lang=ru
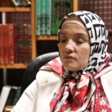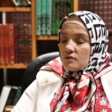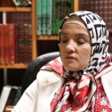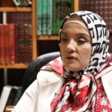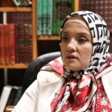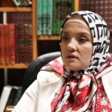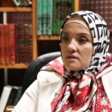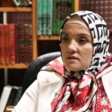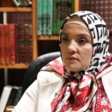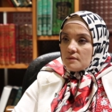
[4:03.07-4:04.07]
фонде
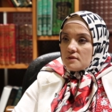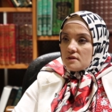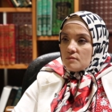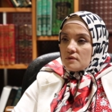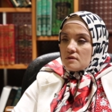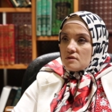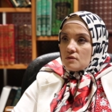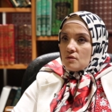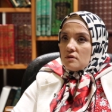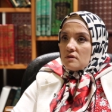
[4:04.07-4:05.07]
«Вакиль» занимаемся именно
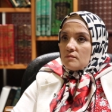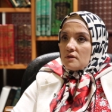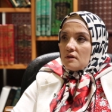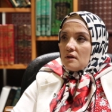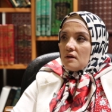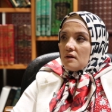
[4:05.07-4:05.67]
сиротами,